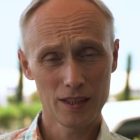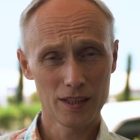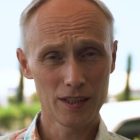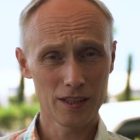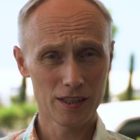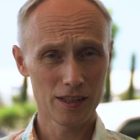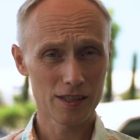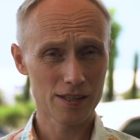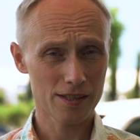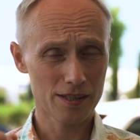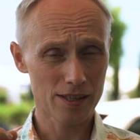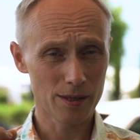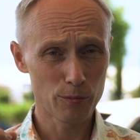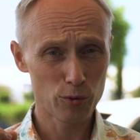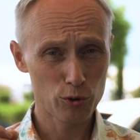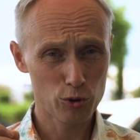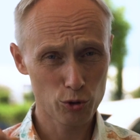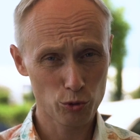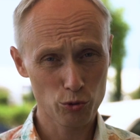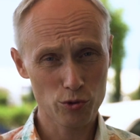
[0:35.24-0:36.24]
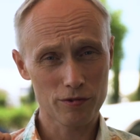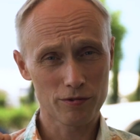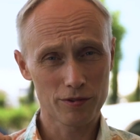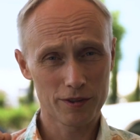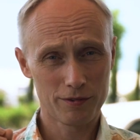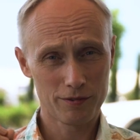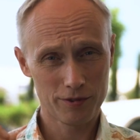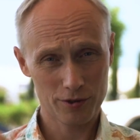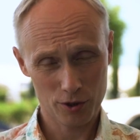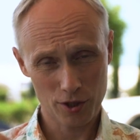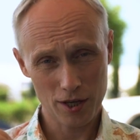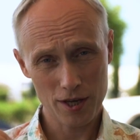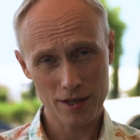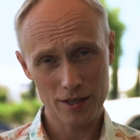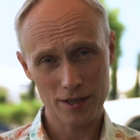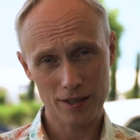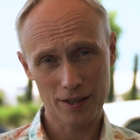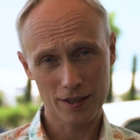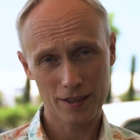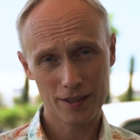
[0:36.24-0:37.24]
и само чувство
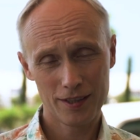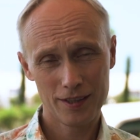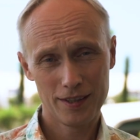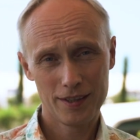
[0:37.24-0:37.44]
движения,